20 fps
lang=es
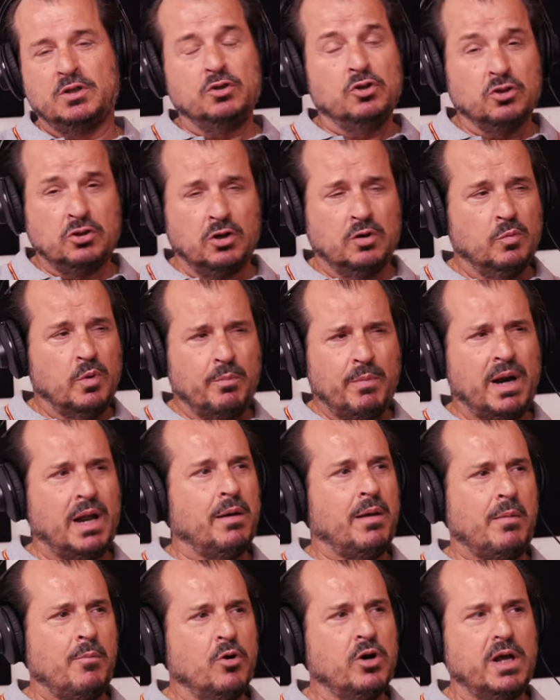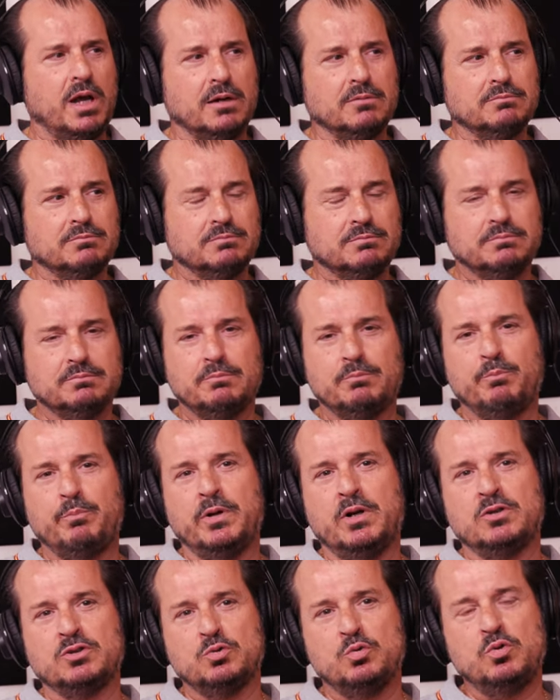yo tengo muy mala memoria,
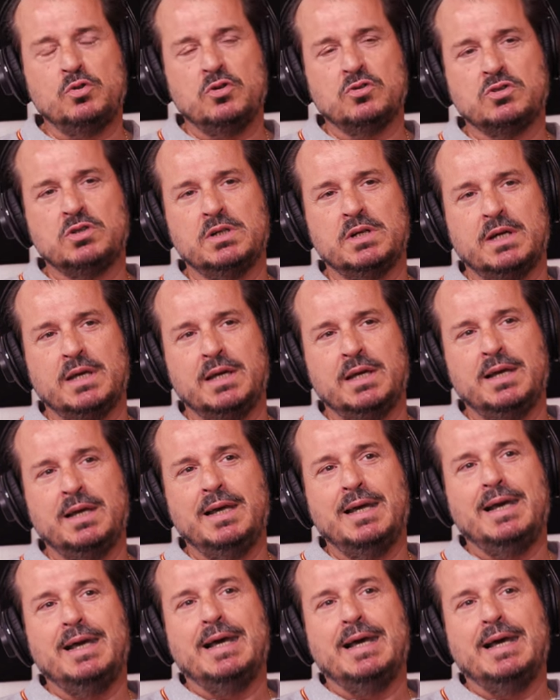pero es curioso que